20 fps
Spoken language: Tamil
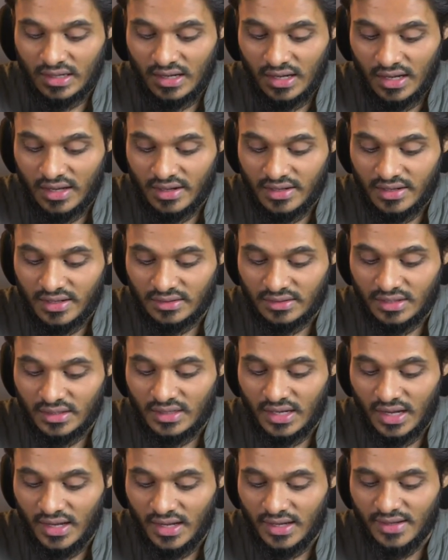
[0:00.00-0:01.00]

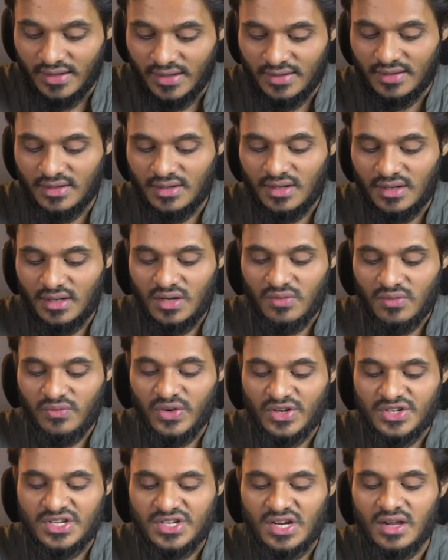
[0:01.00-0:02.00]
காரியத்திற்காக
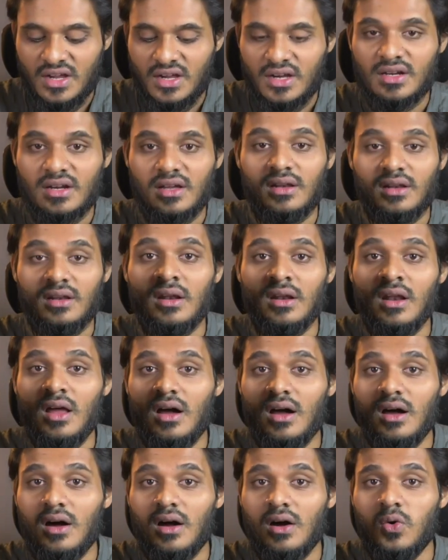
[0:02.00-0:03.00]
ஃபஷக்கர்
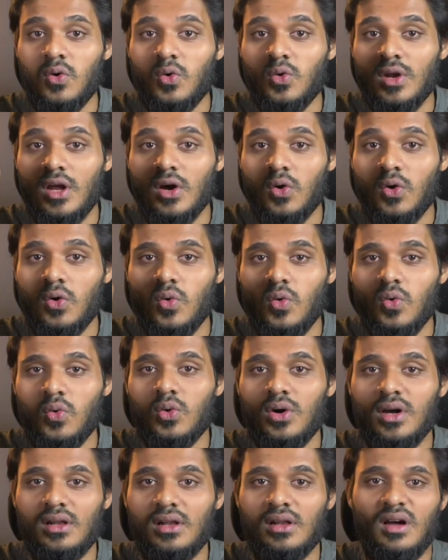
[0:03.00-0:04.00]
அல்லாஹு லஹு
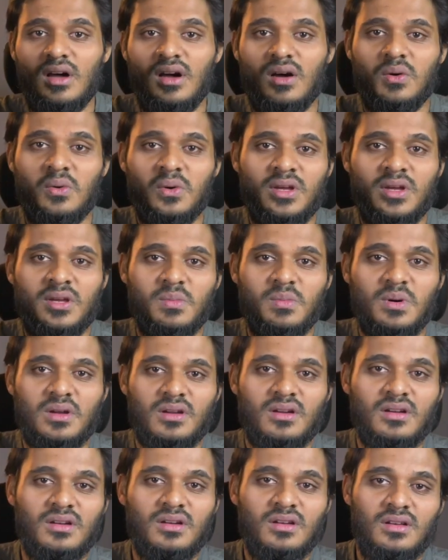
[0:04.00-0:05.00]
அல்லாஹு அக்பர்
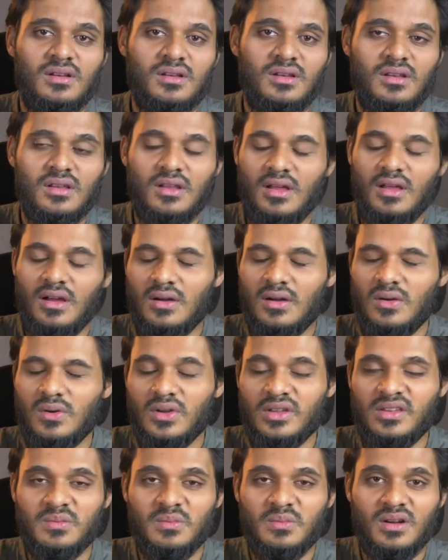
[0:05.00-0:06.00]
அல்லாஹு
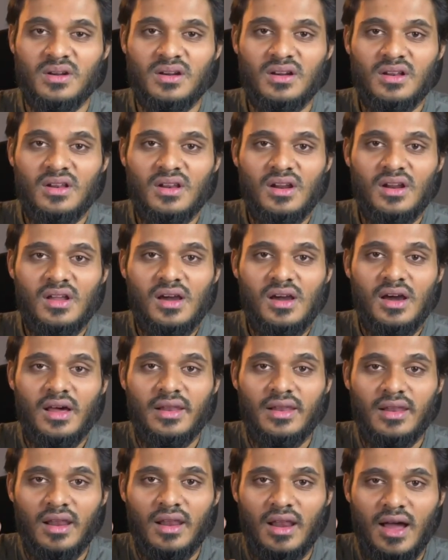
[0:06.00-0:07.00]
அக்பர்
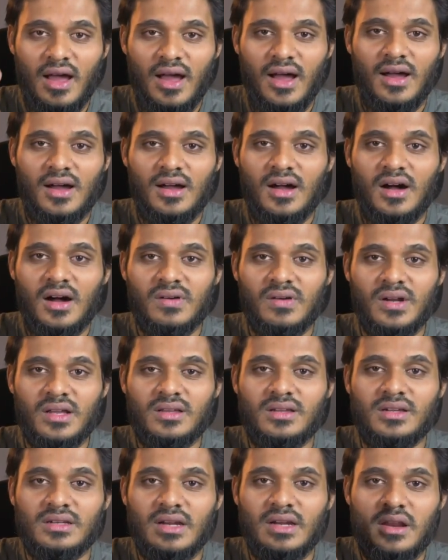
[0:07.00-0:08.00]
அல்லாஹ்
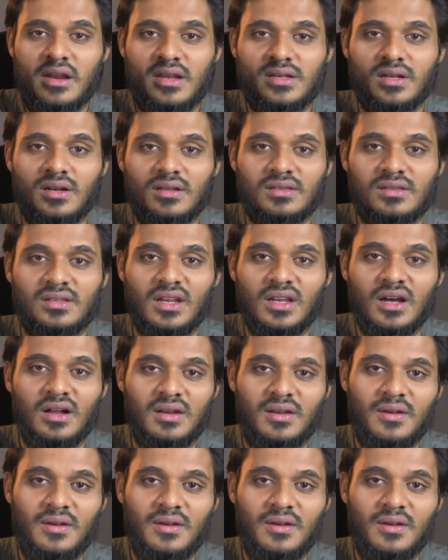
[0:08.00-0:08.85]
அவனுக்கு நன்றி செலுத்தினான்